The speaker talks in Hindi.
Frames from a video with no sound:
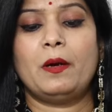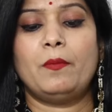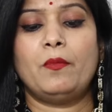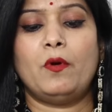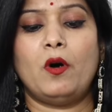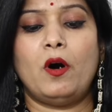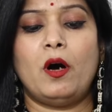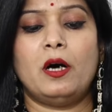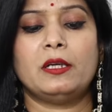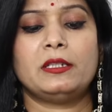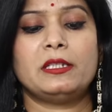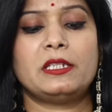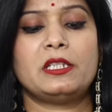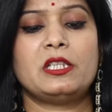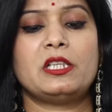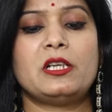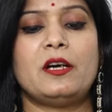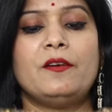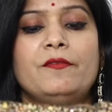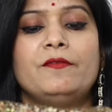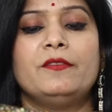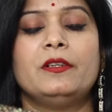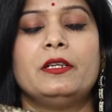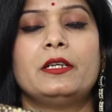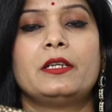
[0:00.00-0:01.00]
पे ना बहुत
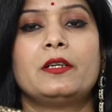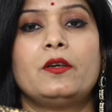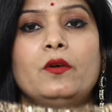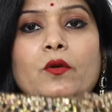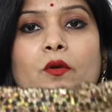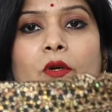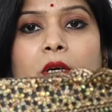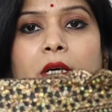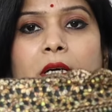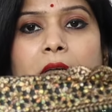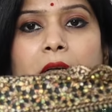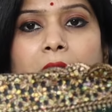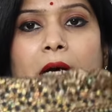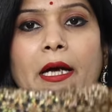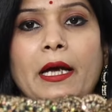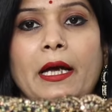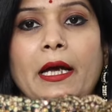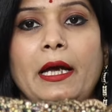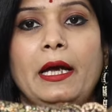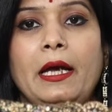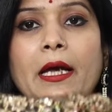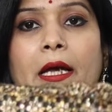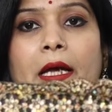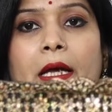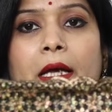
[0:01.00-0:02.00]
अच्छा वर्क हो रखा
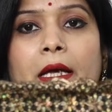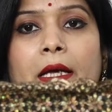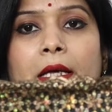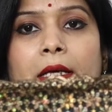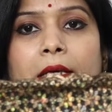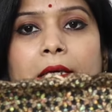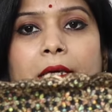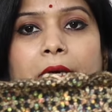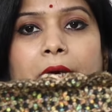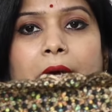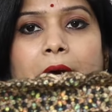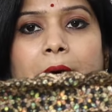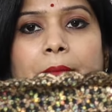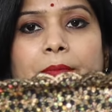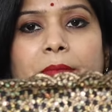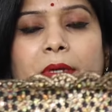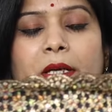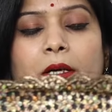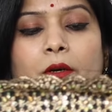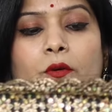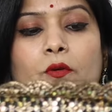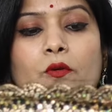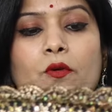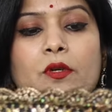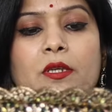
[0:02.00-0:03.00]
है ये आप
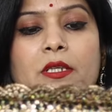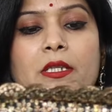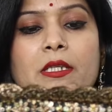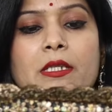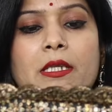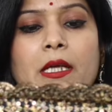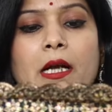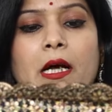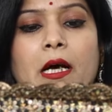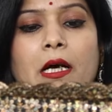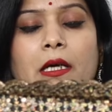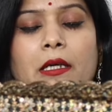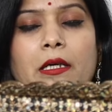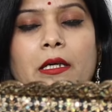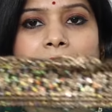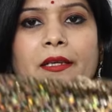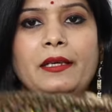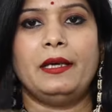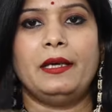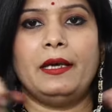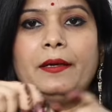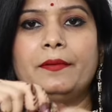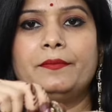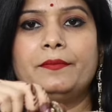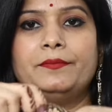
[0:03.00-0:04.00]
देखो इस तरह का
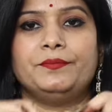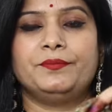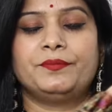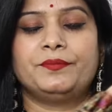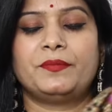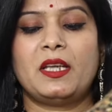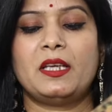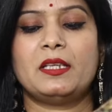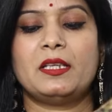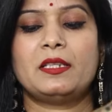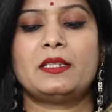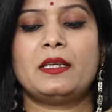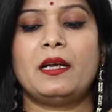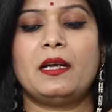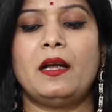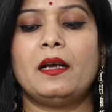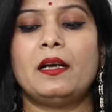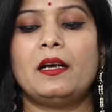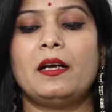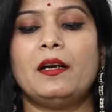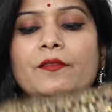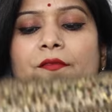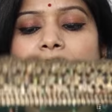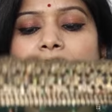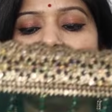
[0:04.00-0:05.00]
ये इस तरह
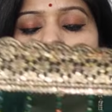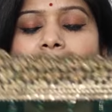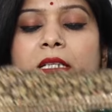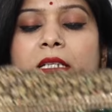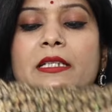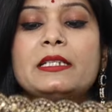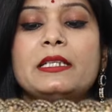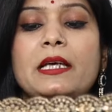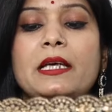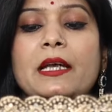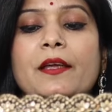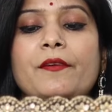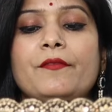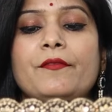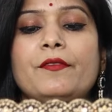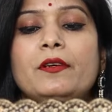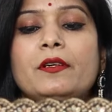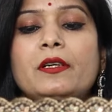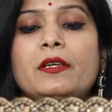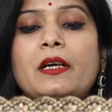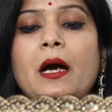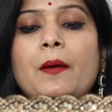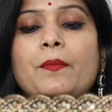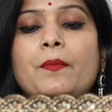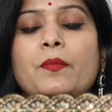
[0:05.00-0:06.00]
का वर्क जरी
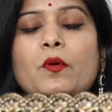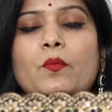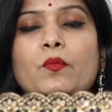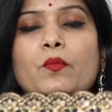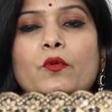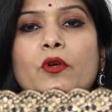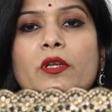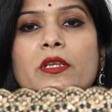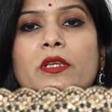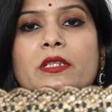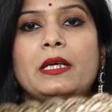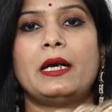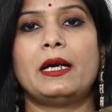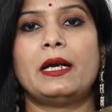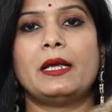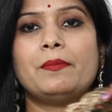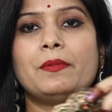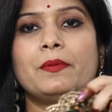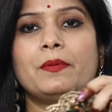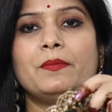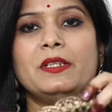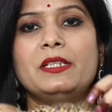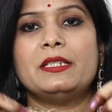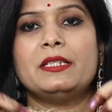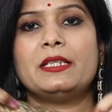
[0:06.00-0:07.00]
वर्क आपको पूरी साड़ी
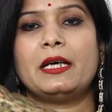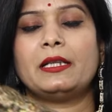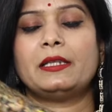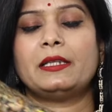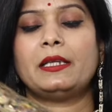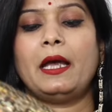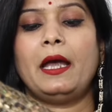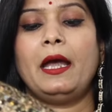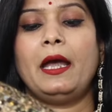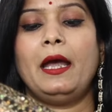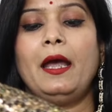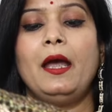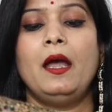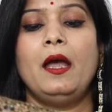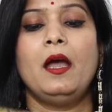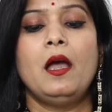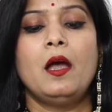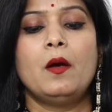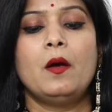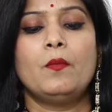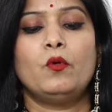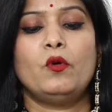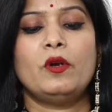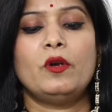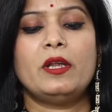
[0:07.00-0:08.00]
पे मिल जाता है
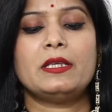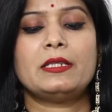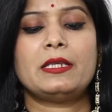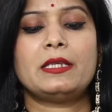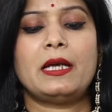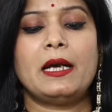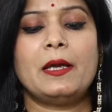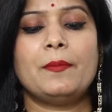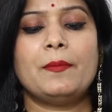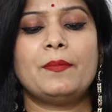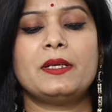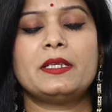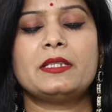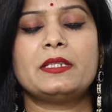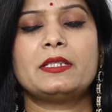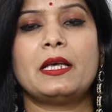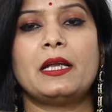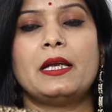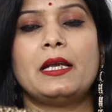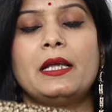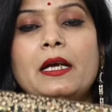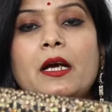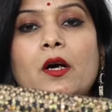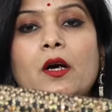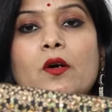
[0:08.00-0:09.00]
पूरी साड़ी पे
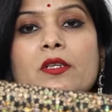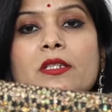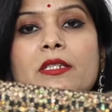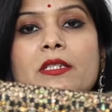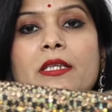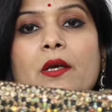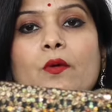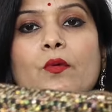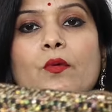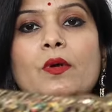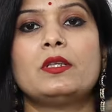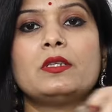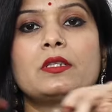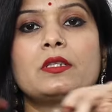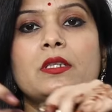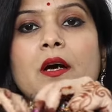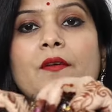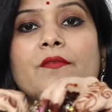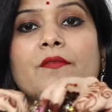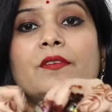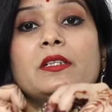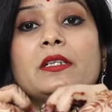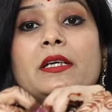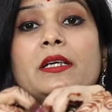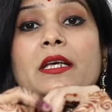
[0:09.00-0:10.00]
जरी का और सीक्वेंस
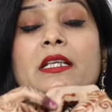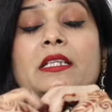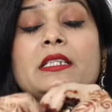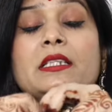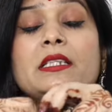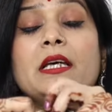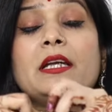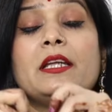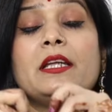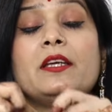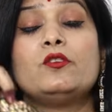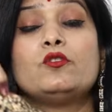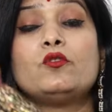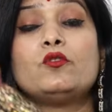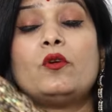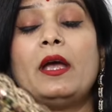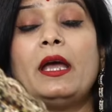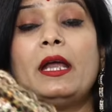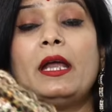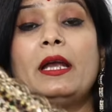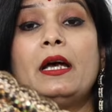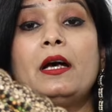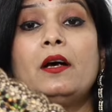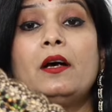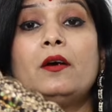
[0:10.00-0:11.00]
का वर्क है जरी जो
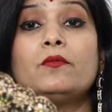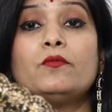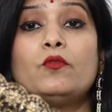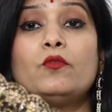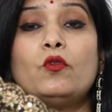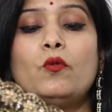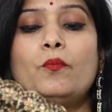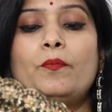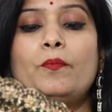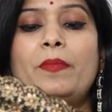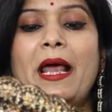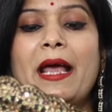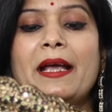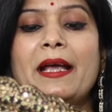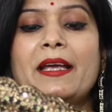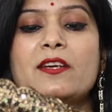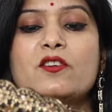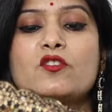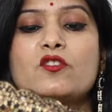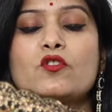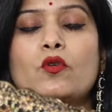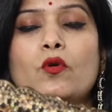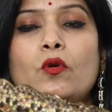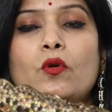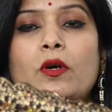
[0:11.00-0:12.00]
है ना वो
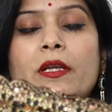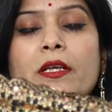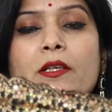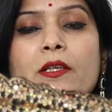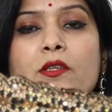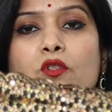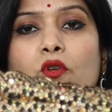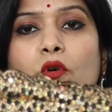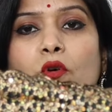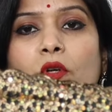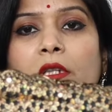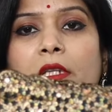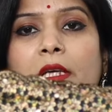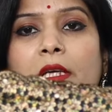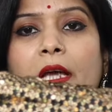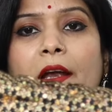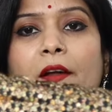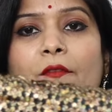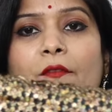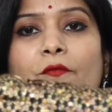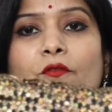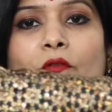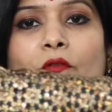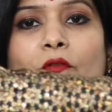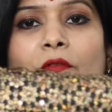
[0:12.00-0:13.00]
ब्लैकिश गोल्डन जो होती है
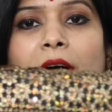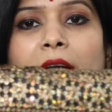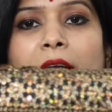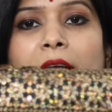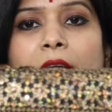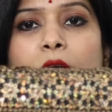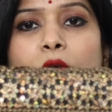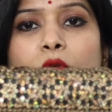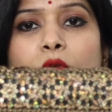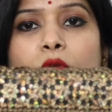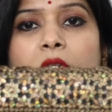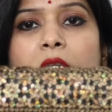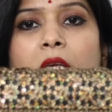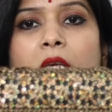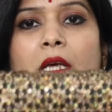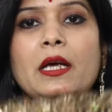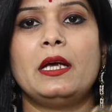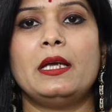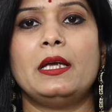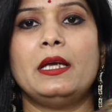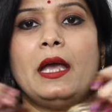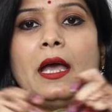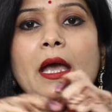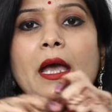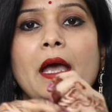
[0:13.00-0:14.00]
वो वाली यूज की
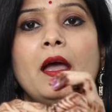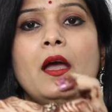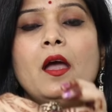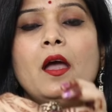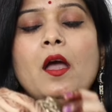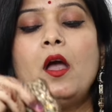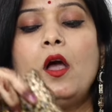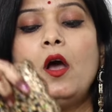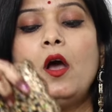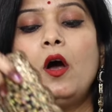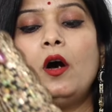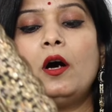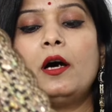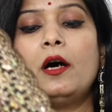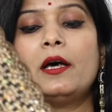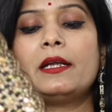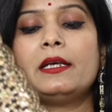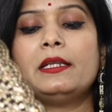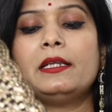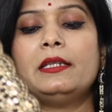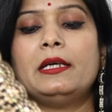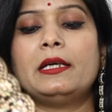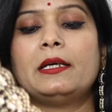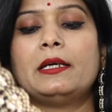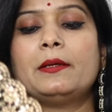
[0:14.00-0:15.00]
गई है और
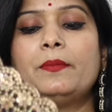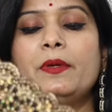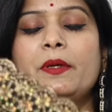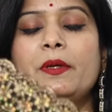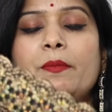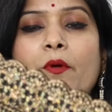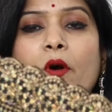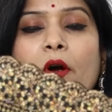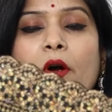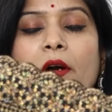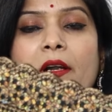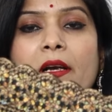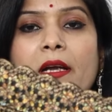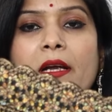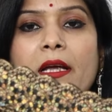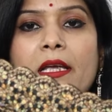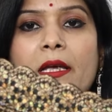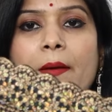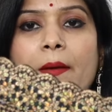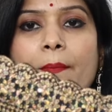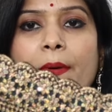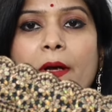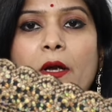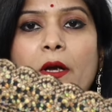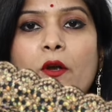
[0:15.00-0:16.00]
इधर भी बॉर्डर है
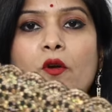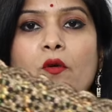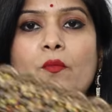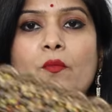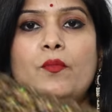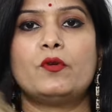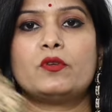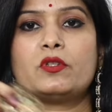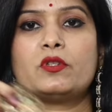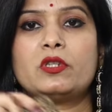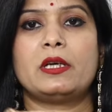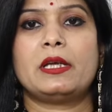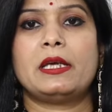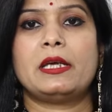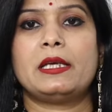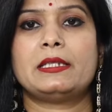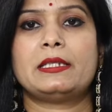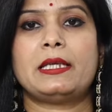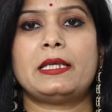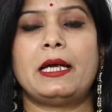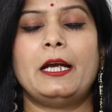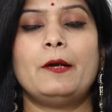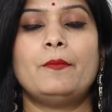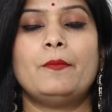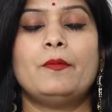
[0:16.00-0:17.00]
ये पल्लू पोर्शन के
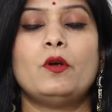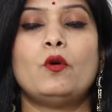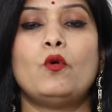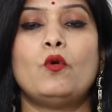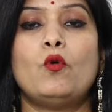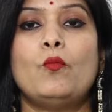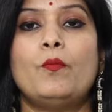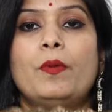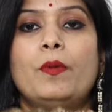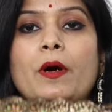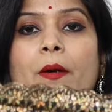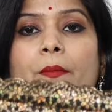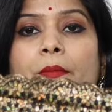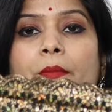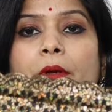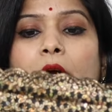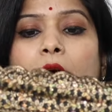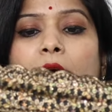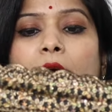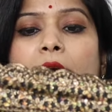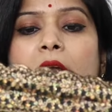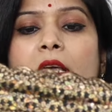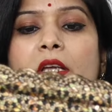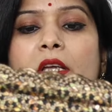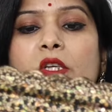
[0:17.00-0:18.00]
साइड भी ऊपर भी
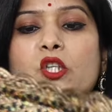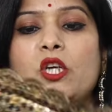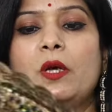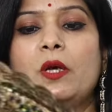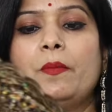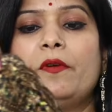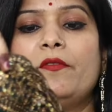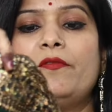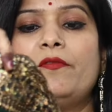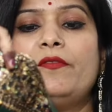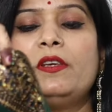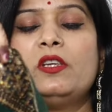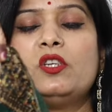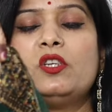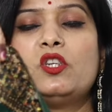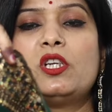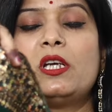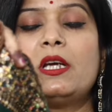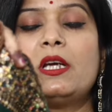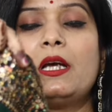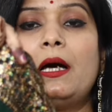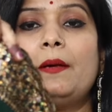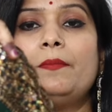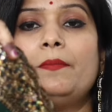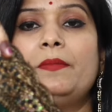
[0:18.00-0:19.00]
और नीचे भी
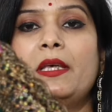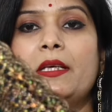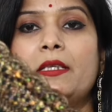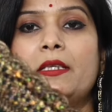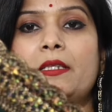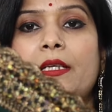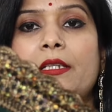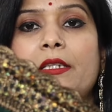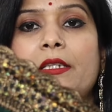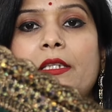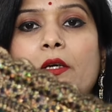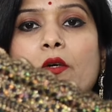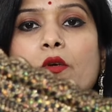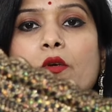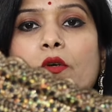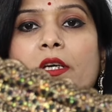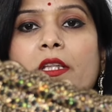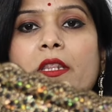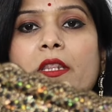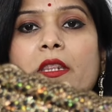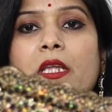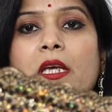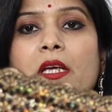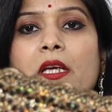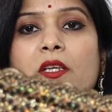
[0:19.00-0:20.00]
फिनिशिंग आप देख सकते हो
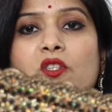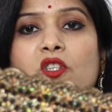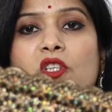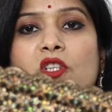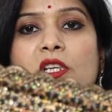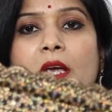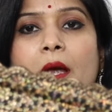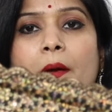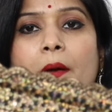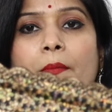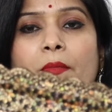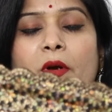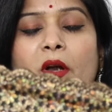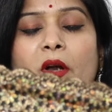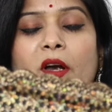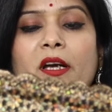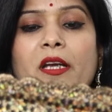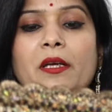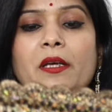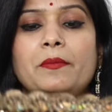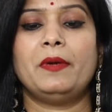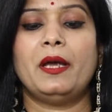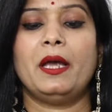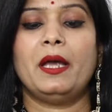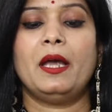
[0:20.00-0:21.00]
कितनी अच्छी है
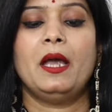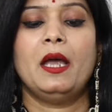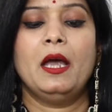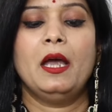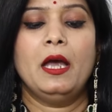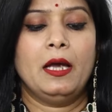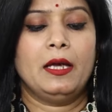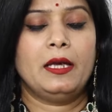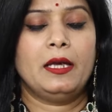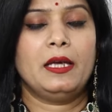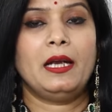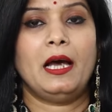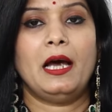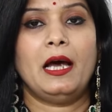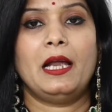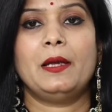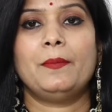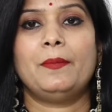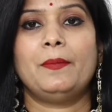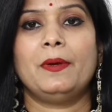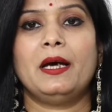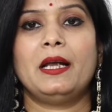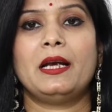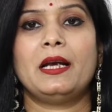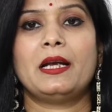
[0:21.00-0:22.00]
एम्ब्रॉयडरी में
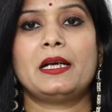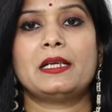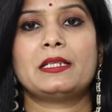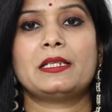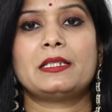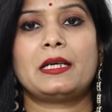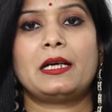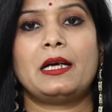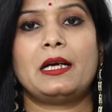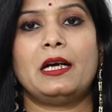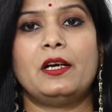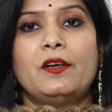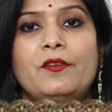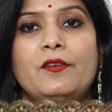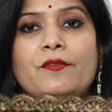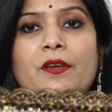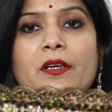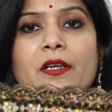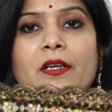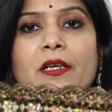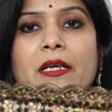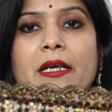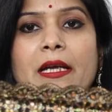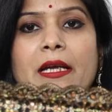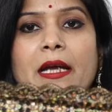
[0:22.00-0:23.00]
किनारी पे हल्का सा कट
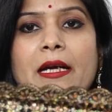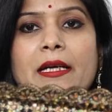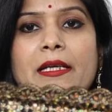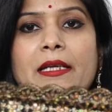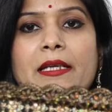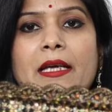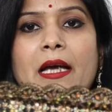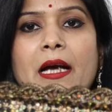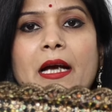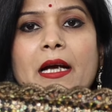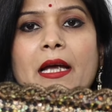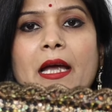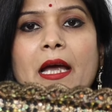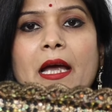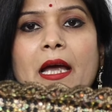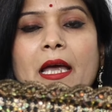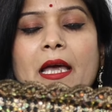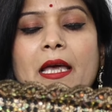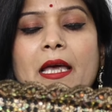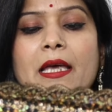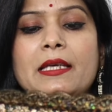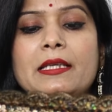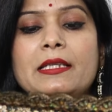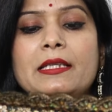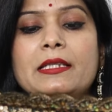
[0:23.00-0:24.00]
वर्क क्रिएट किया गया
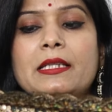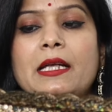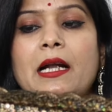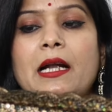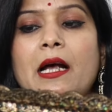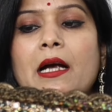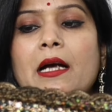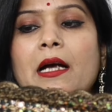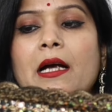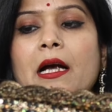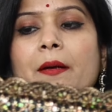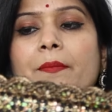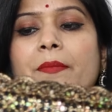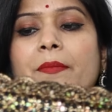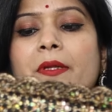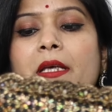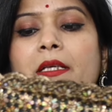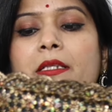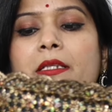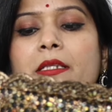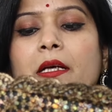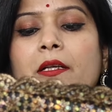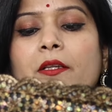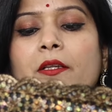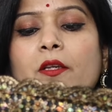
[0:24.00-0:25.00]
है इस तरह का आप
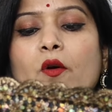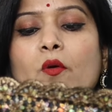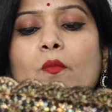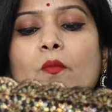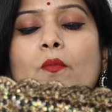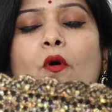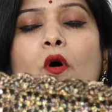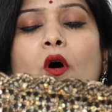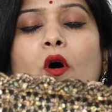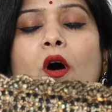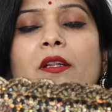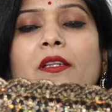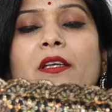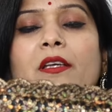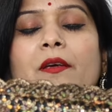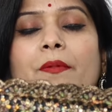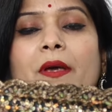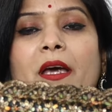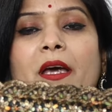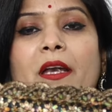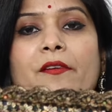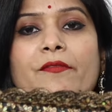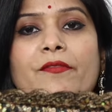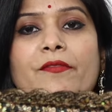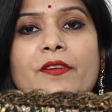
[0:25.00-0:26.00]
देख सकते हो बहुत ही
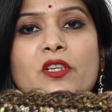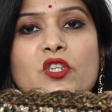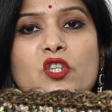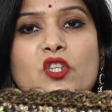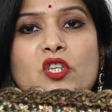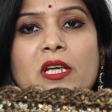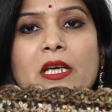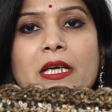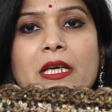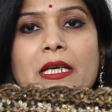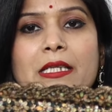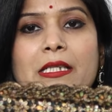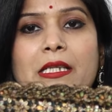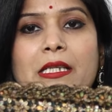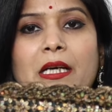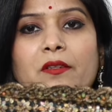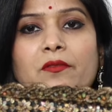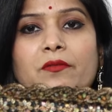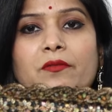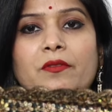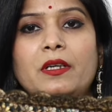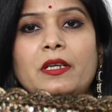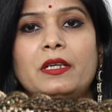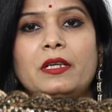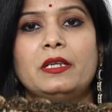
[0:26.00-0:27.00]
प्यारी फिनिशिंग के
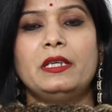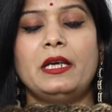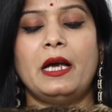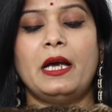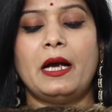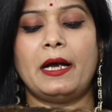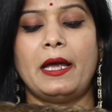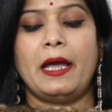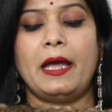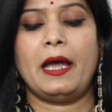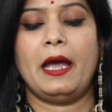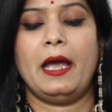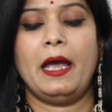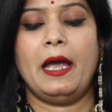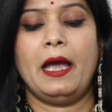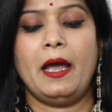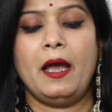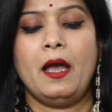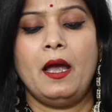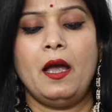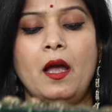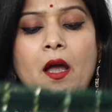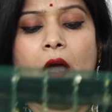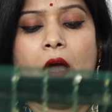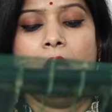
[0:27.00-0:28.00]
साथ वर्क किया गया है